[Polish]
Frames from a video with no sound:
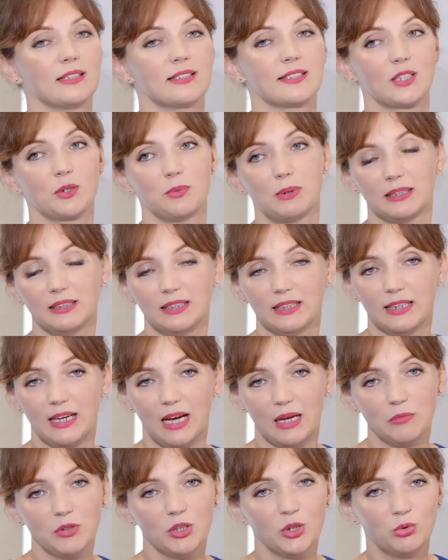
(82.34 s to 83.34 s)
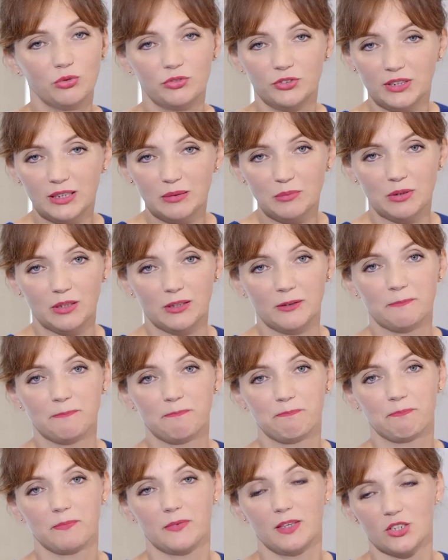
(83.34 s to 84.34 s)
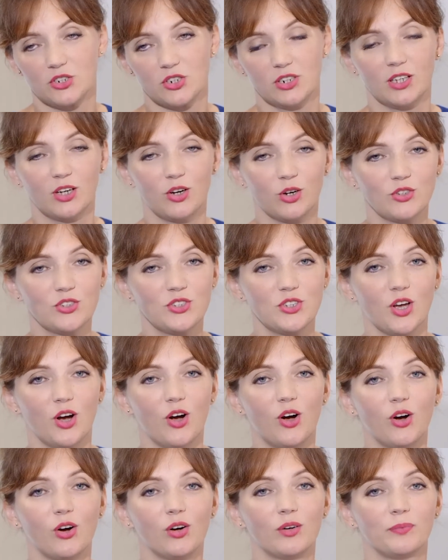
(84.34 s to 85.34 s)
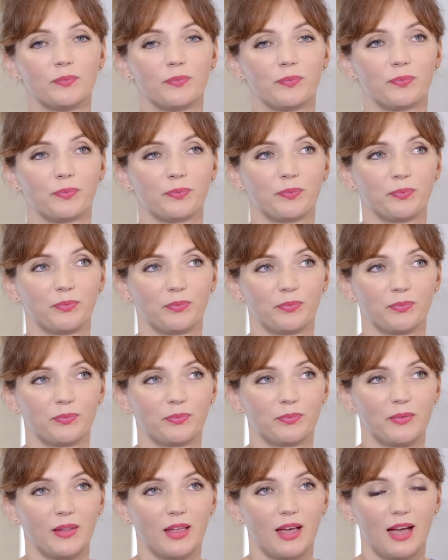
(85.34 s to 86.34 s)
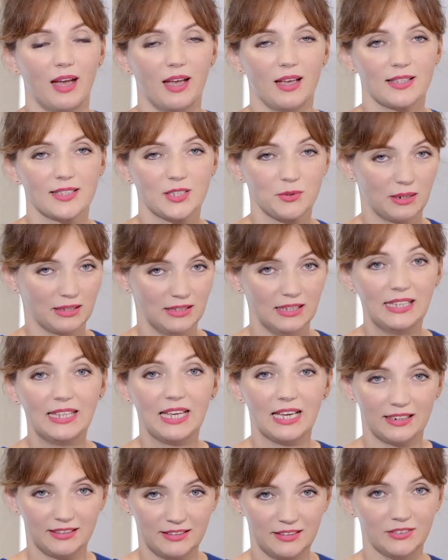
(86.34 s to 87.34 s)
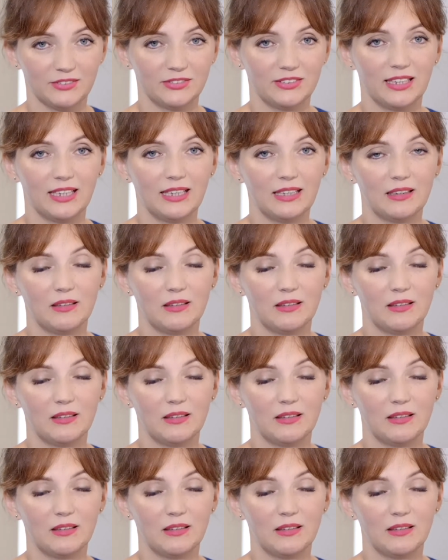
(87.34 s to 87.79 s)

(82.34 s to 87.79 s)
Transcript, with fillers: Składnikami głównymi, jeżeli chodzi o składniki aktywne,